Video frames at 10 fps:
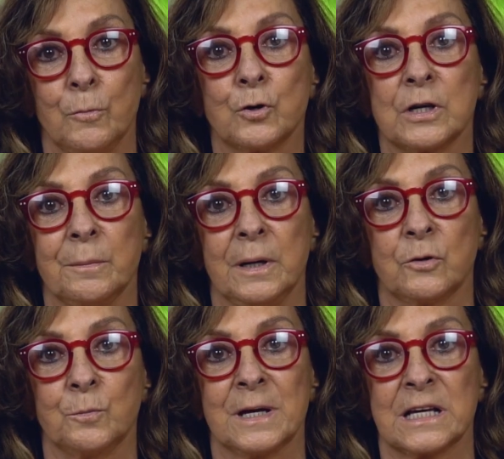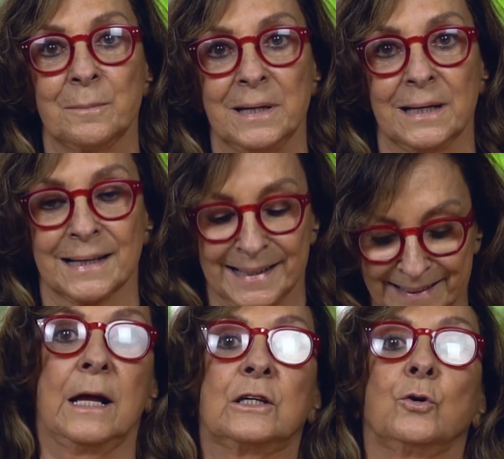Meus amigos, minhas amigas,
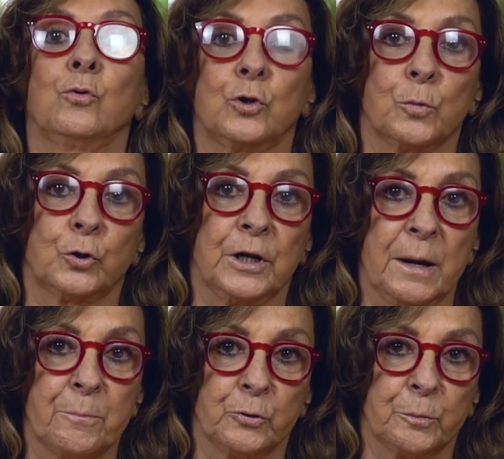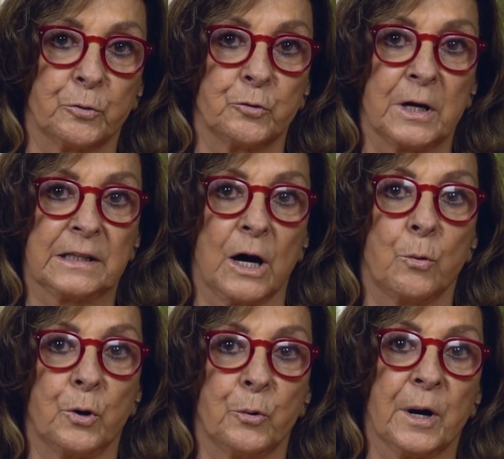esse último tempo, depois do
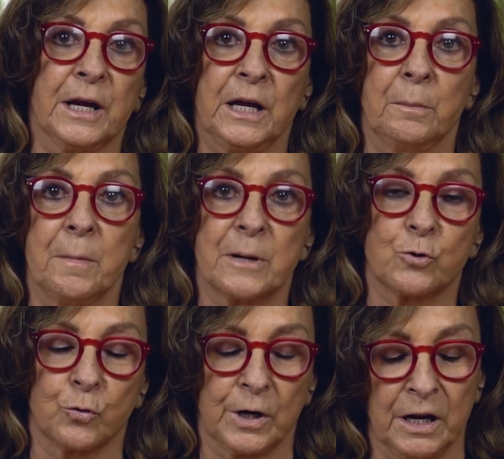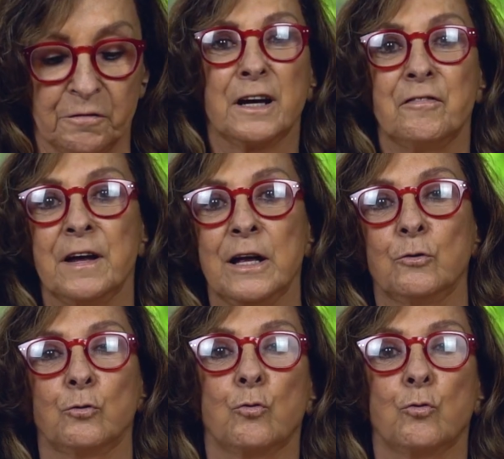Natal que eu caí, me machuquei, fiquei vendo